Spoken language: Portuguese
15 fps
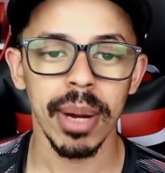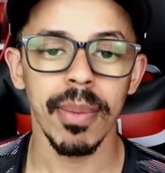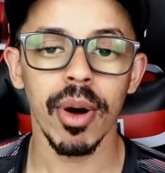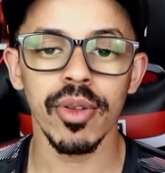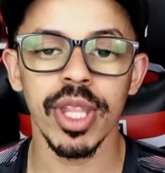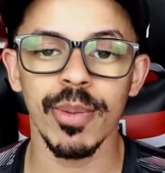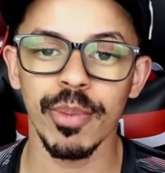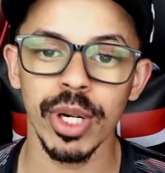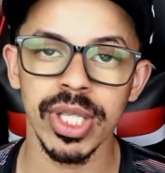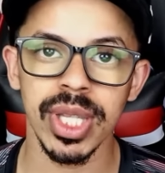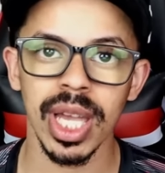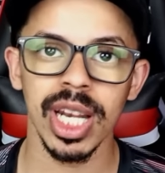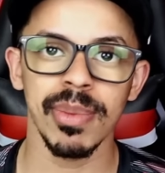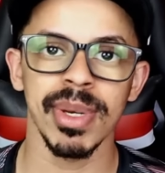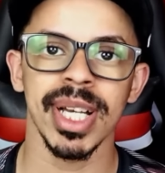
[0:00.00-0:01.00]
Bom, depois
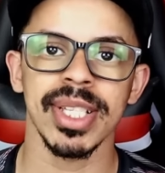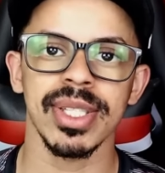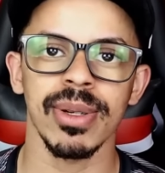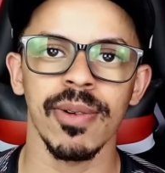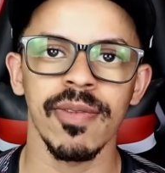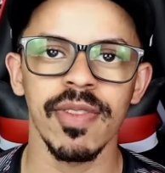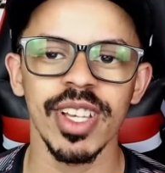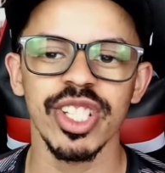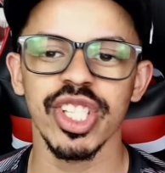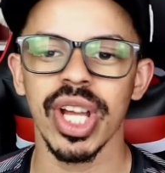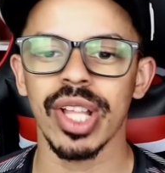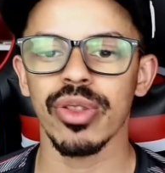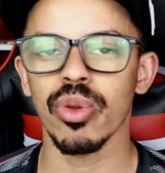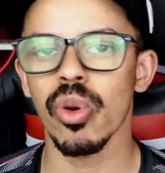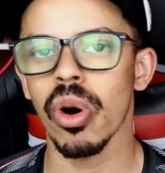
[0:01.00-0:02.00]
da eliminação
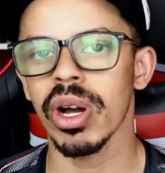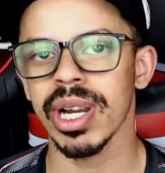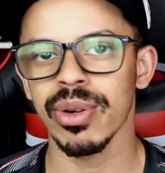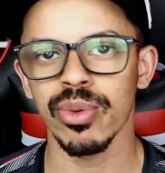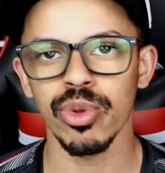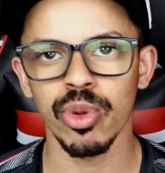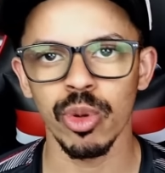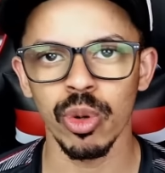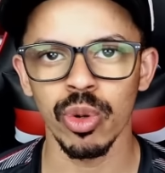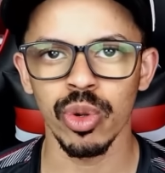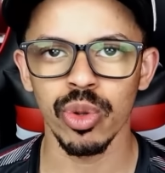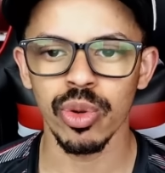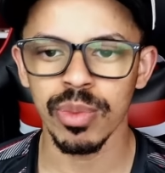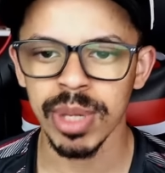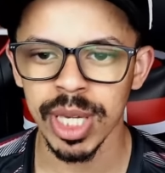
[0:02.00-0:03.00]
vexatória no, do,
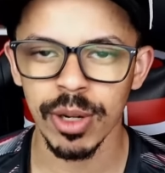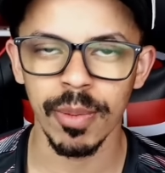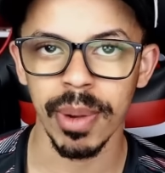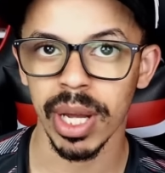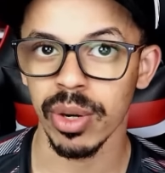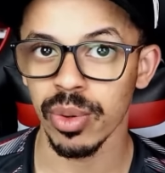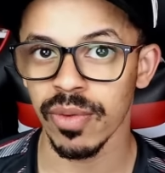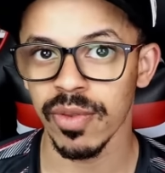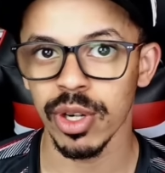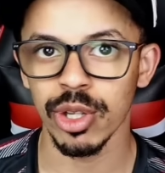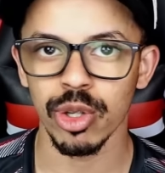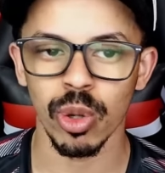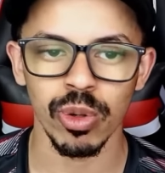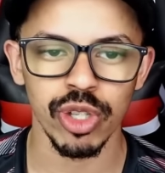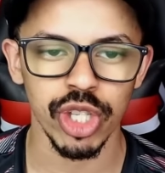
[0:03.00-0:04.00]
no domingo para o Novo
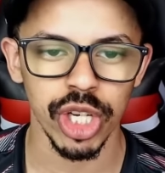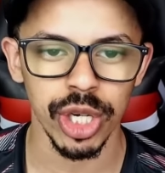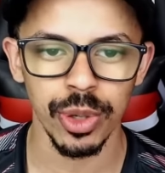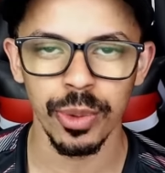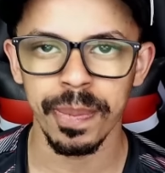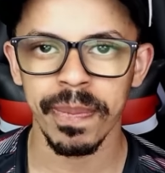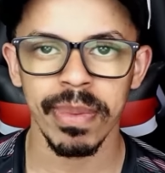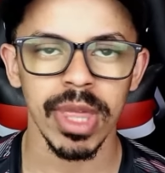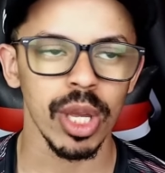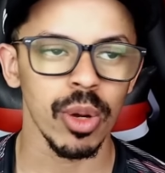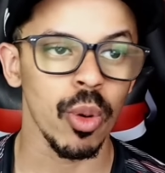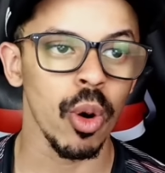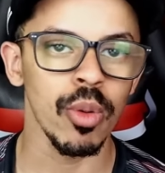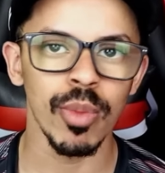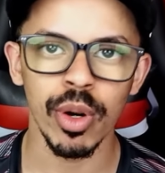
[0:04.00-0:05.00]
Horizontino,
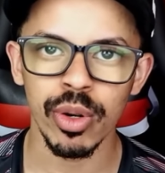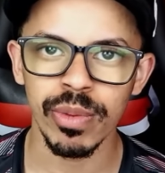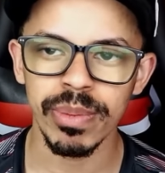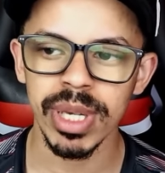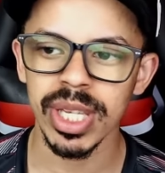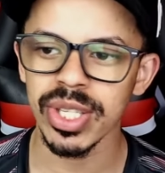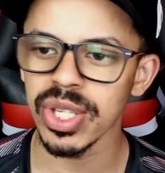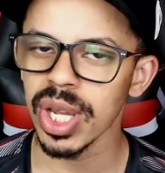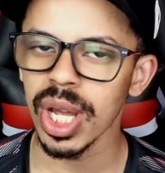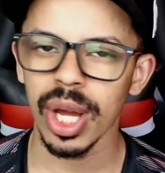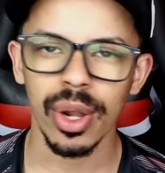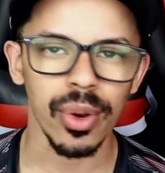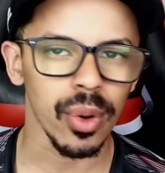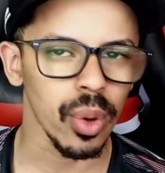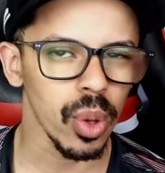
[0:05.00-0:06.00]
com o Morumbis
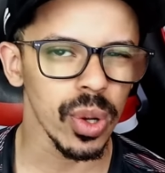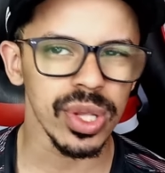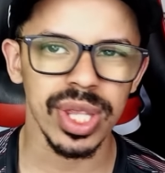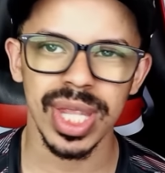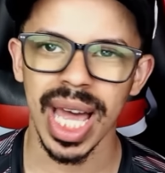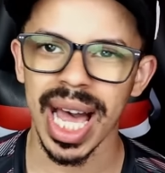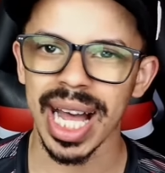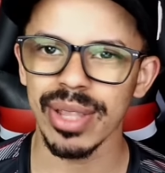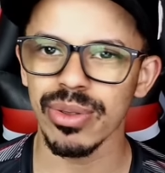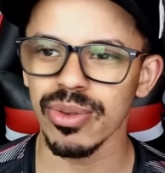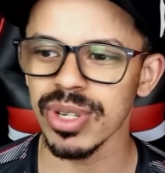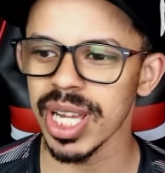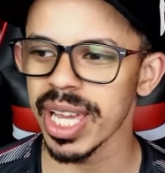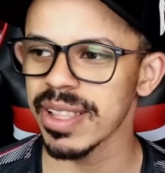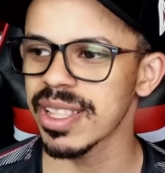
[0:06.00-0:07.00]

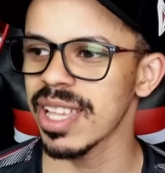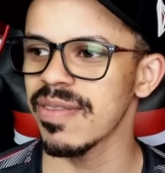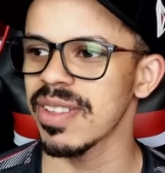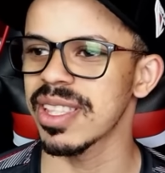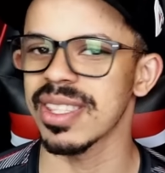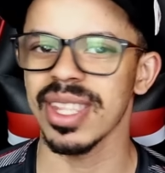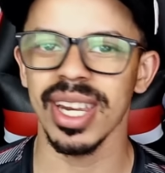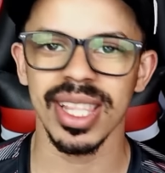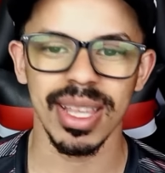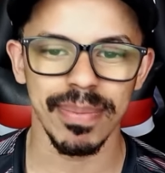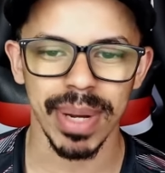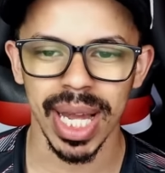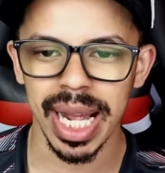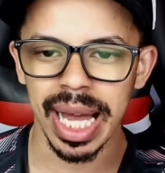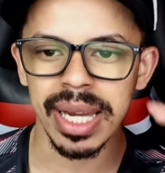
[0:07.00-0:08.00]
lotado, né? Teve treta
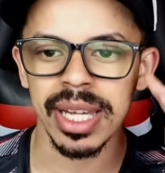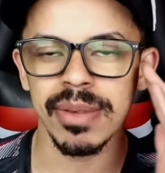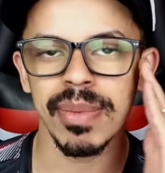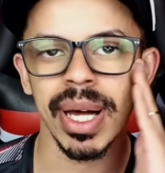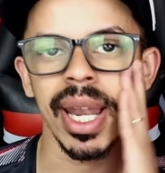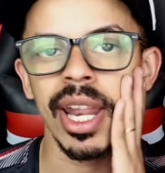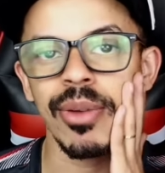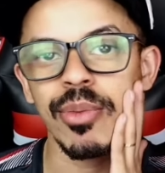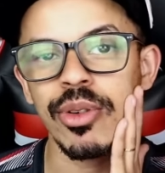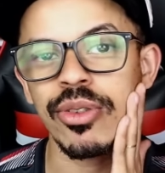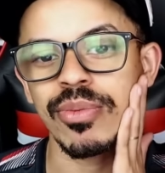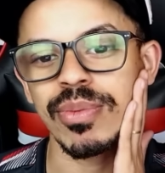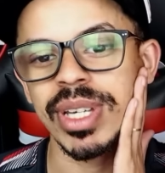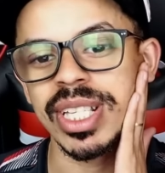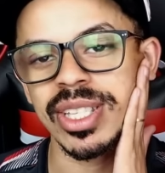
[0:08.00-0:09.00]
pra caramba lá no
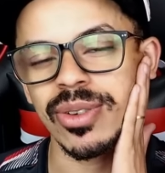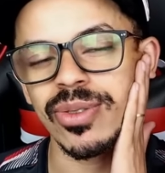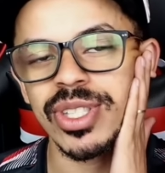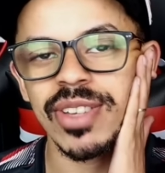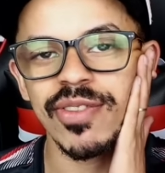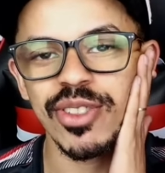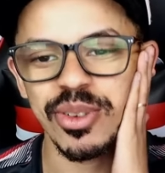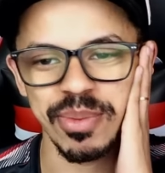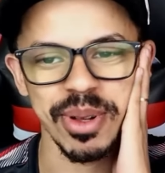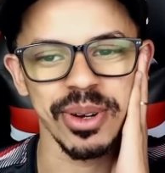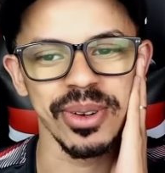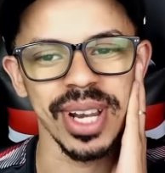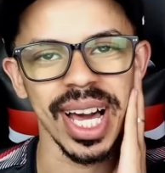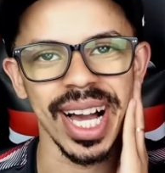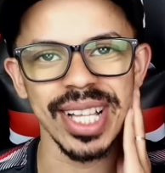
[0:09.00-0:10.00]
Morumbis, inclusive do
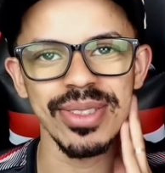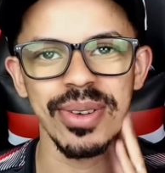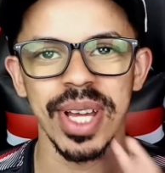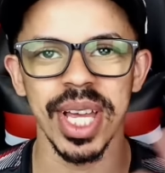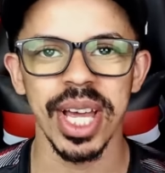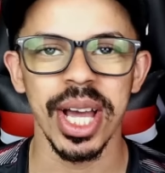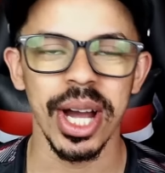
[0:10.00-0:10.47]
meu lado.